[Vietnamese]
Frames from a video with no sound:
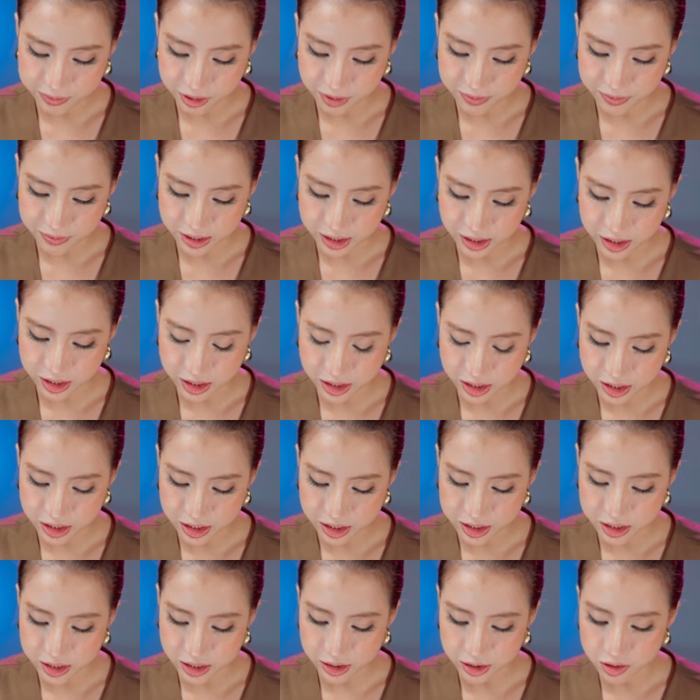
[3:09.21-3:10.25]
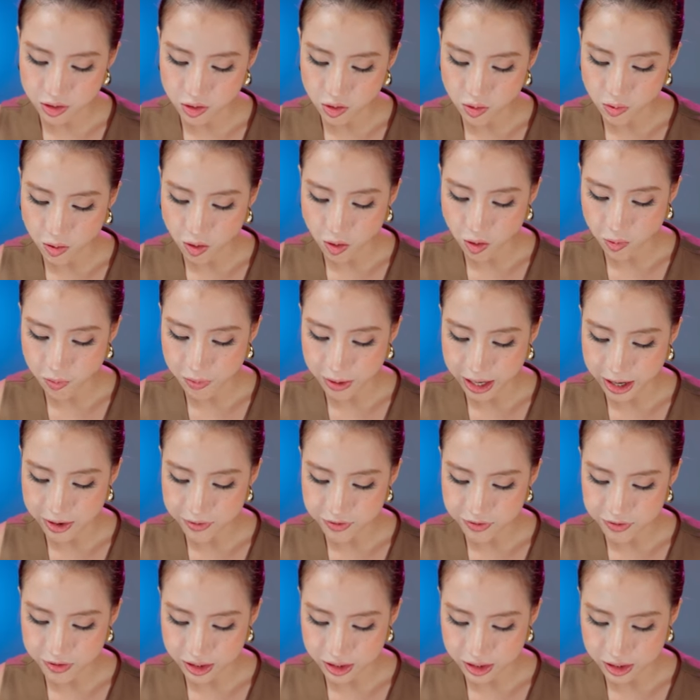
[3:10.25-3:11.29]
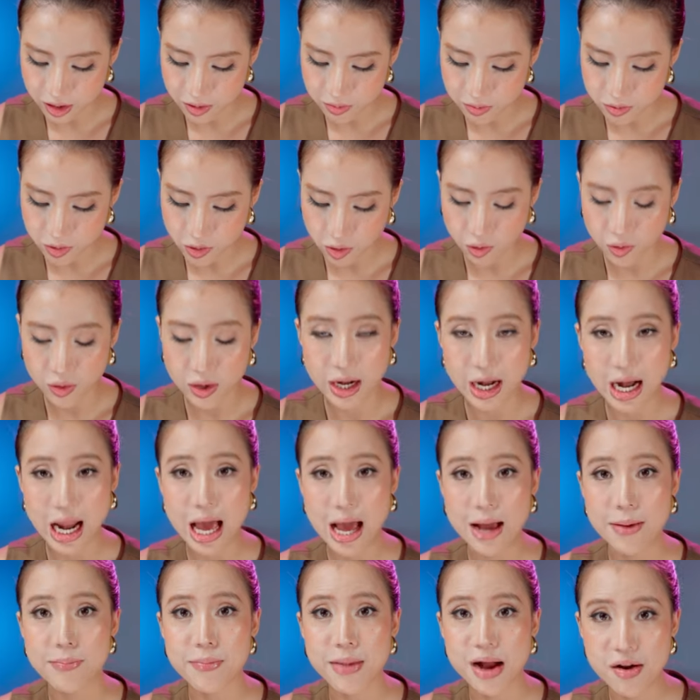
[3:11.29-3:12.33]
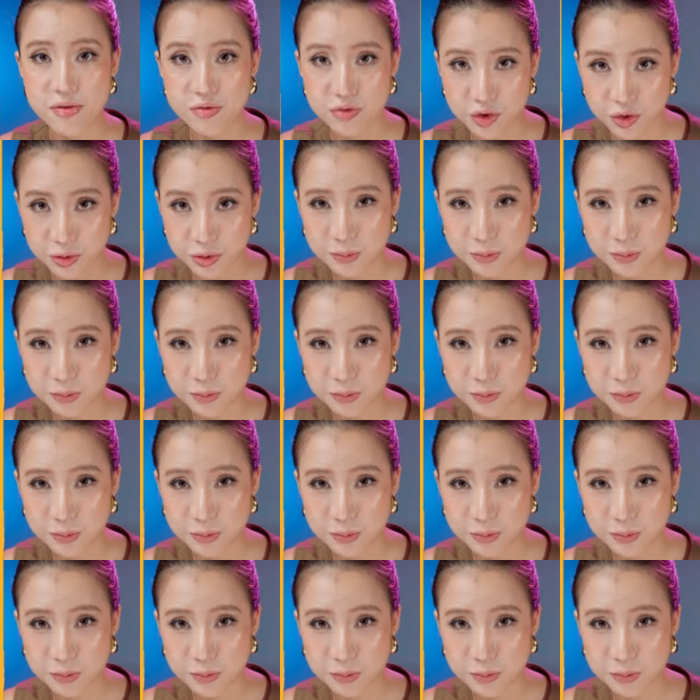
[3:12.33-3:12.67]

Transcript: các bạn có thể chỉnh cục ổn áp về tốc độ là ba vôn.